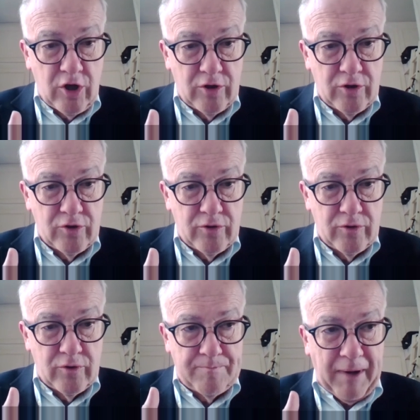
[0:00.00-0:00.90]
euh,
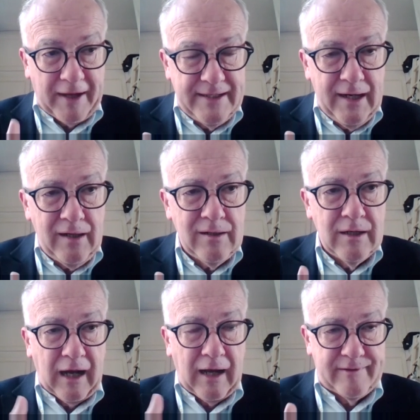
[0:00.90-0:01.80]
euh, Bardella,
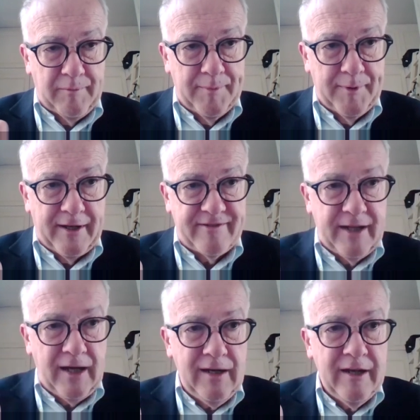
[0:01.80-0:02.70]
Rassemblement
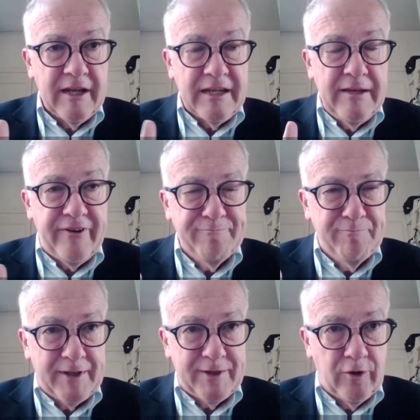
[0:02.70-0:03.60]
national, qui fait
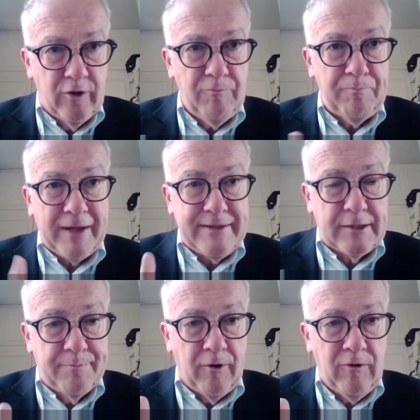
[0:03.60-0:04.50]
maintenant
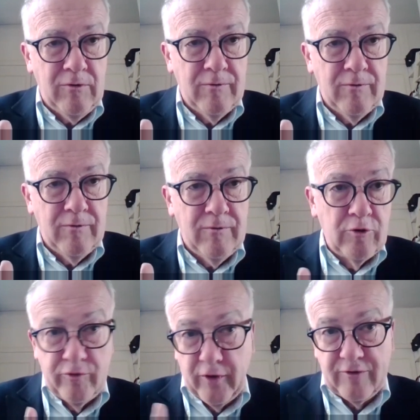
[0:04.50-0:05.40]
pratiquement,
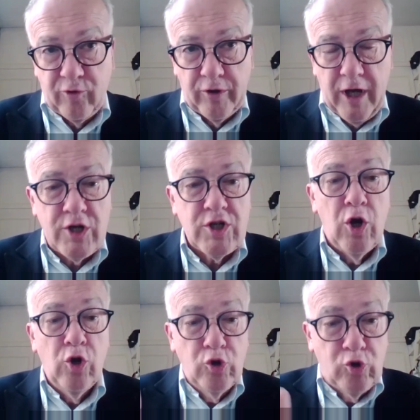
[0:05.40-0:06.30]
suivant les sondages, le